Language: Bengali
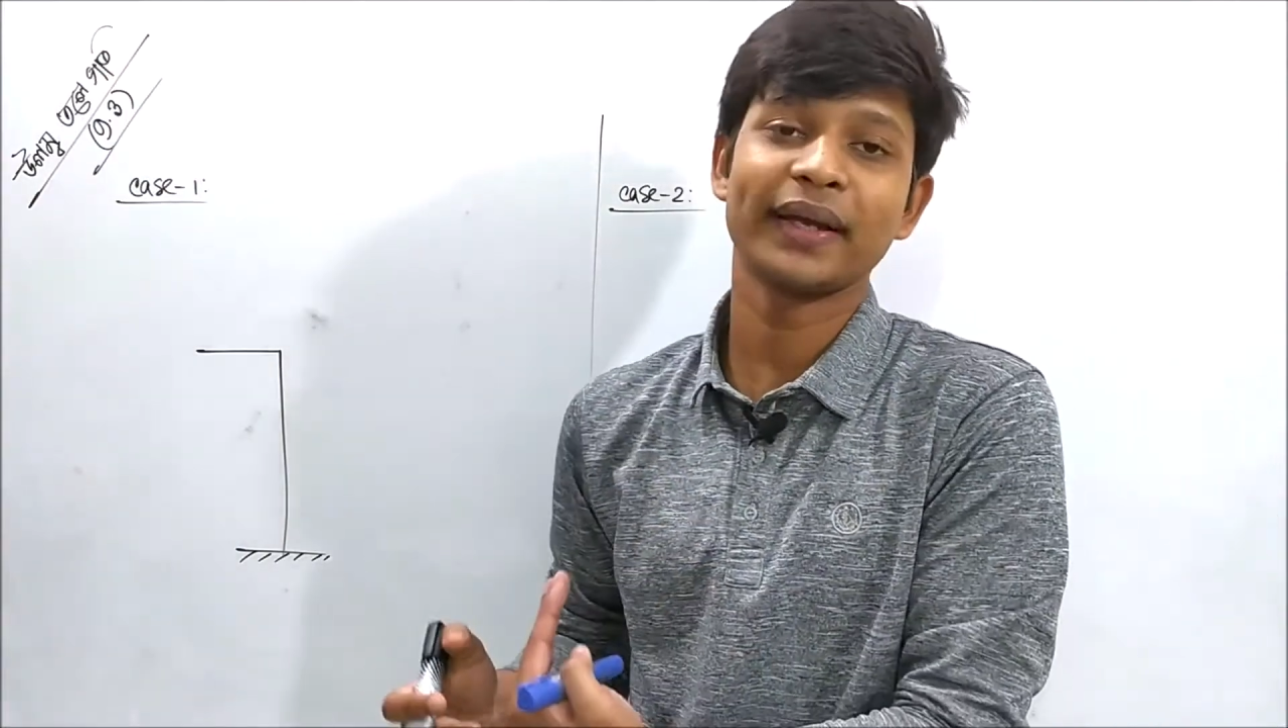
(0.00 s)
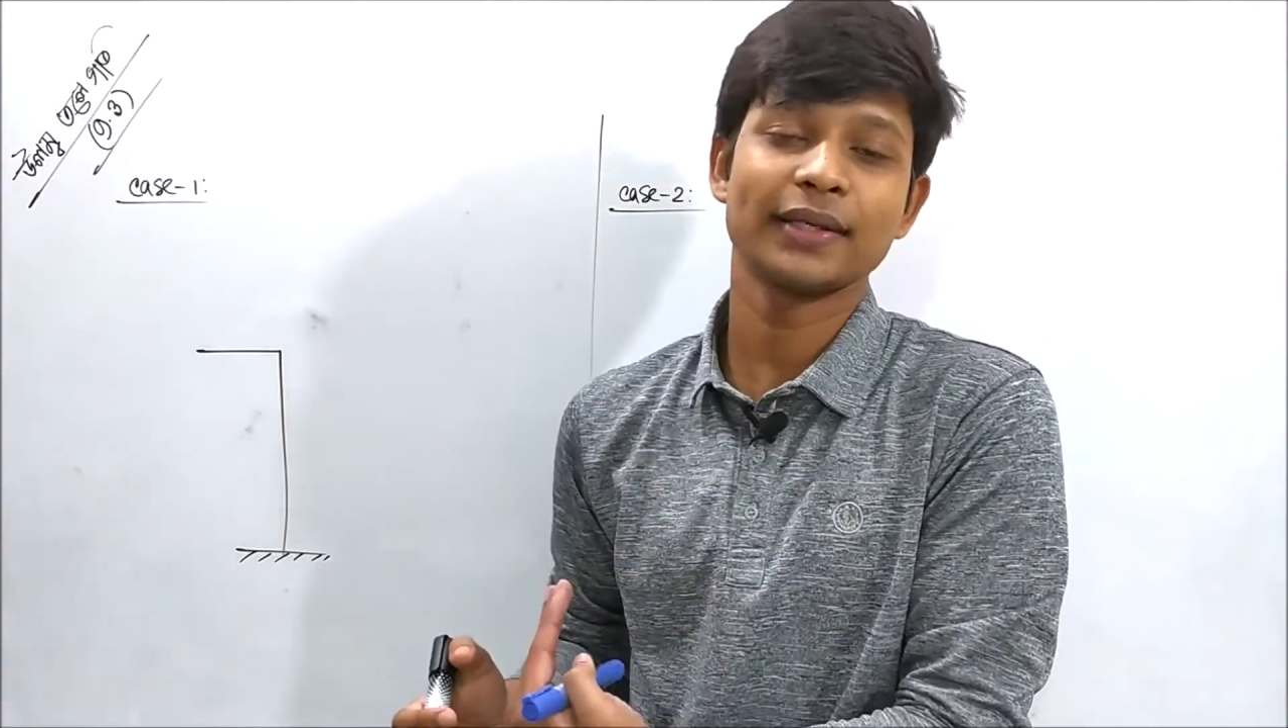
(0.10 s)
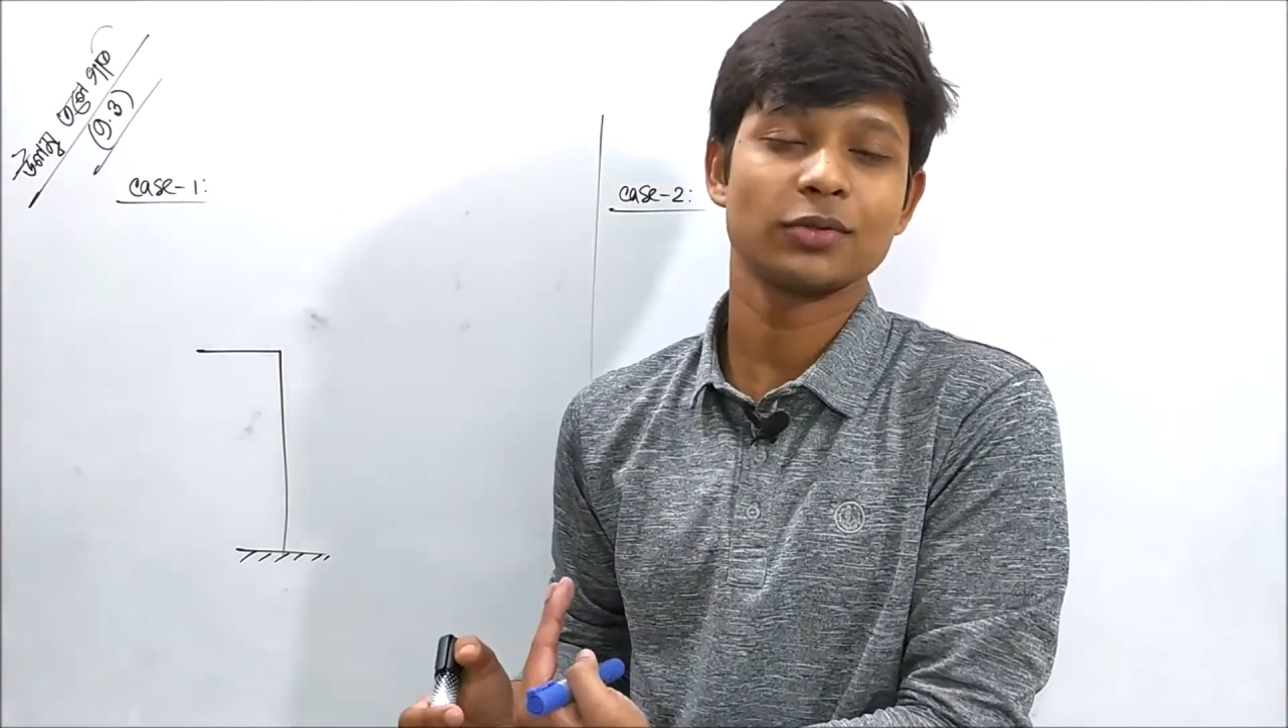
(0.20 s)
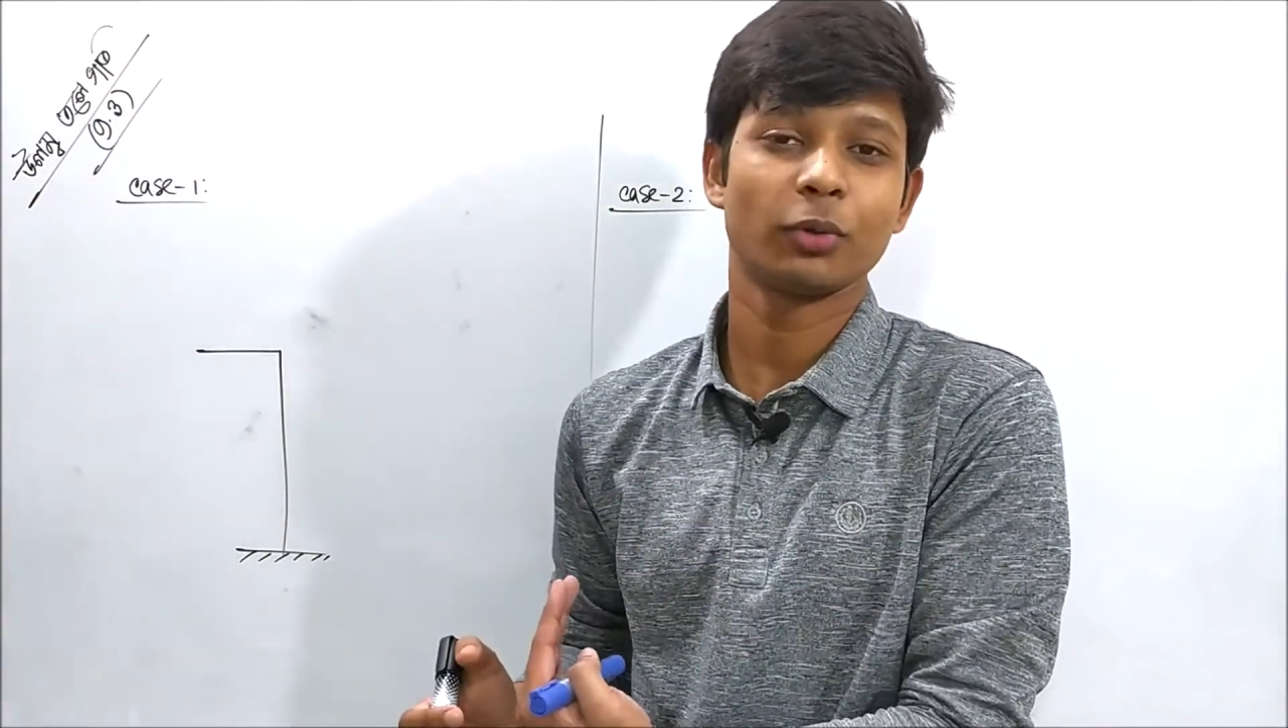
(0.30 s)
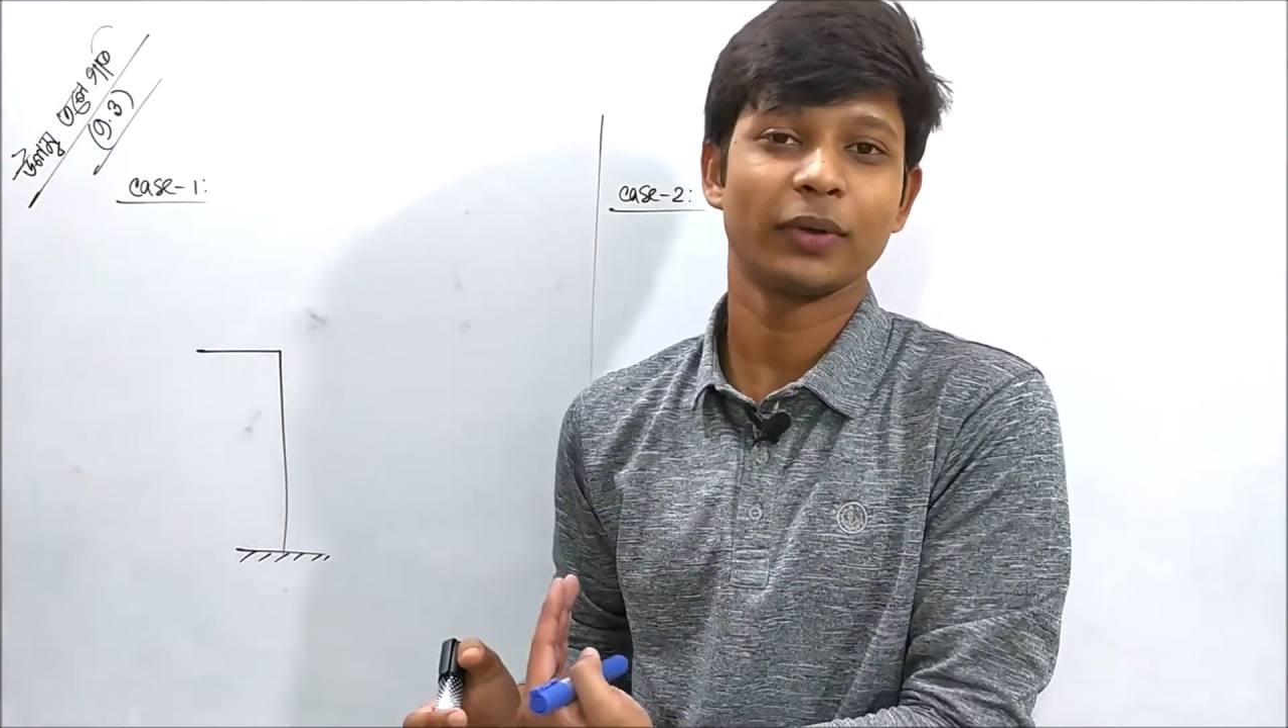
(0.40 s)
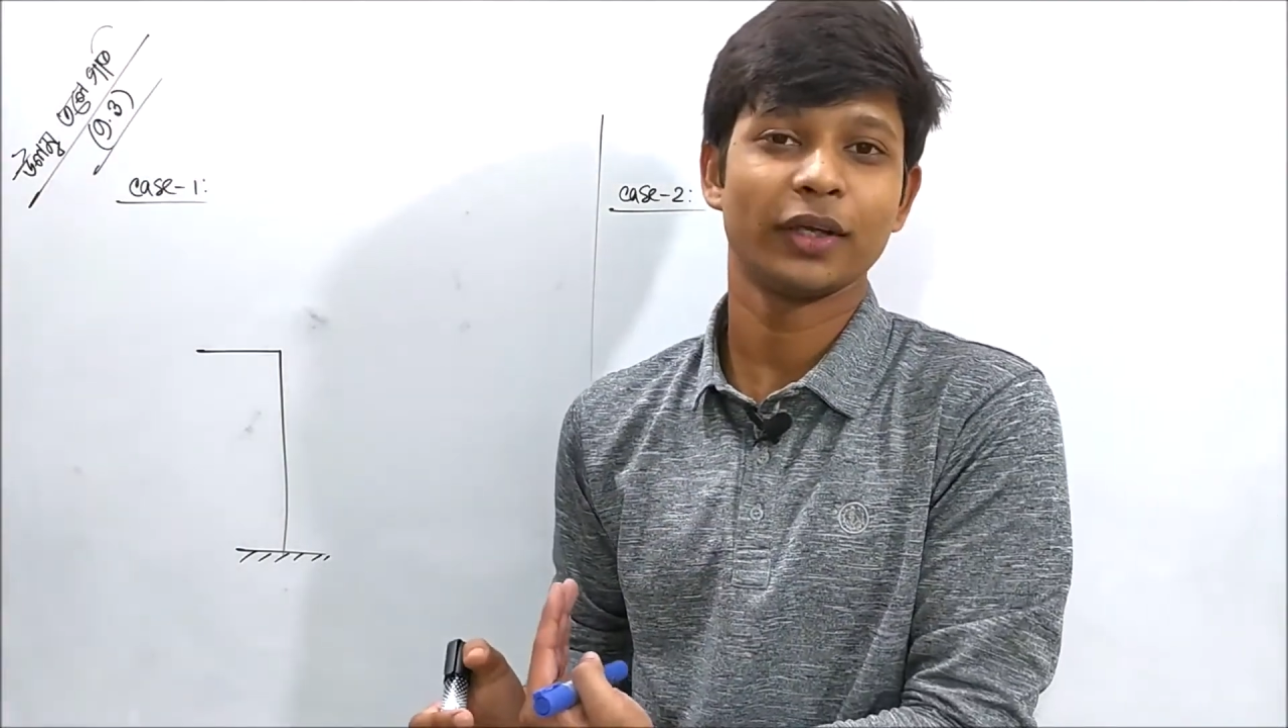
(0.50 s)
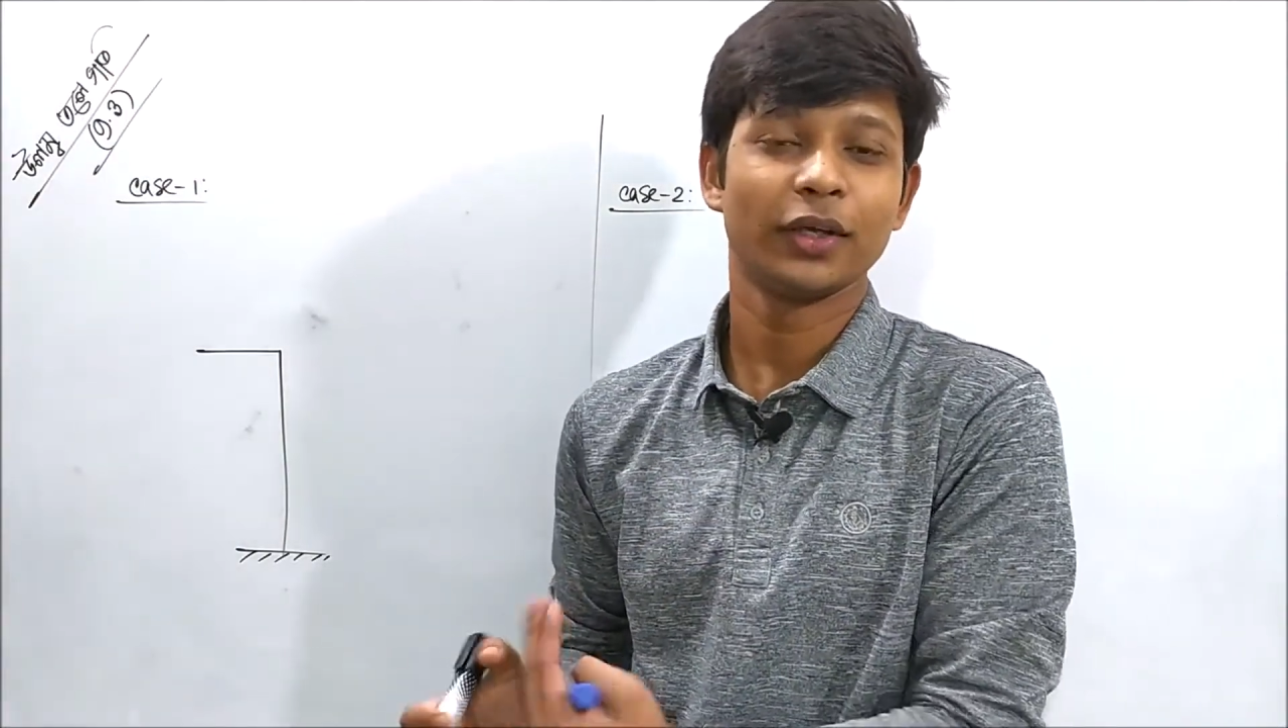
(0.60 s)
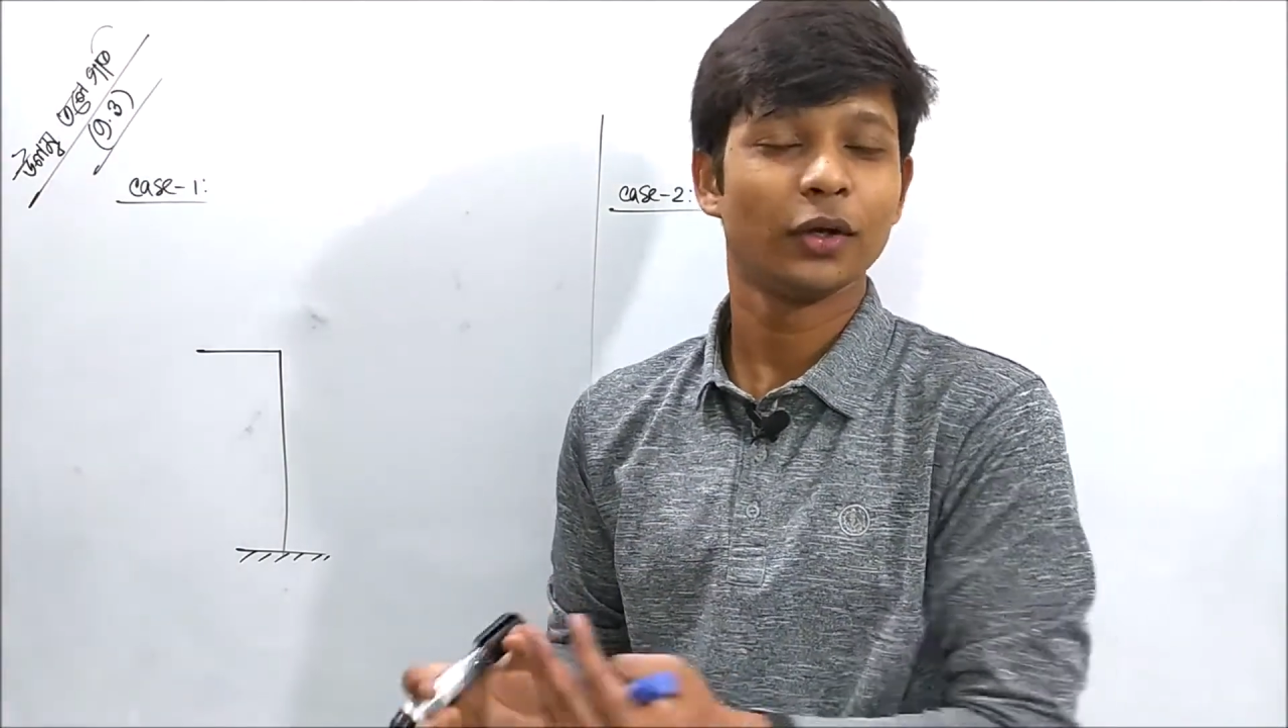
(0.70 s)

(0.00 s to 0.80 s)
মাইনাস হবে